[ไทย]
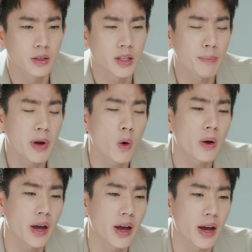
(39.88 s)
ฉันไม่โอ
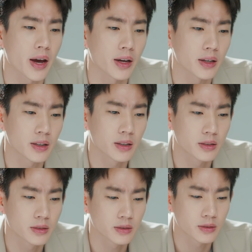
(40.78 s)
เคอ่ะ
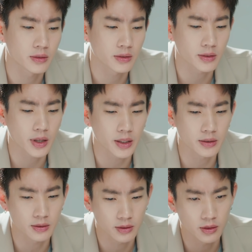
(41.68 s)
แต่
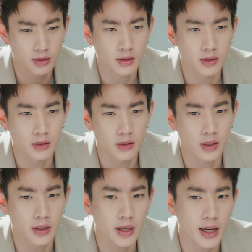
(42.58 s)

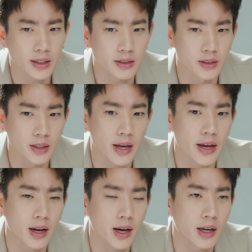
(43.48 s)
ฉันให้แกตัดสินใจ
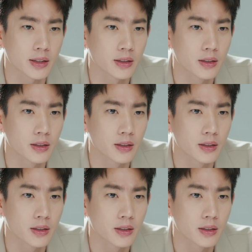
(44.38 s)
เองแล้วกัน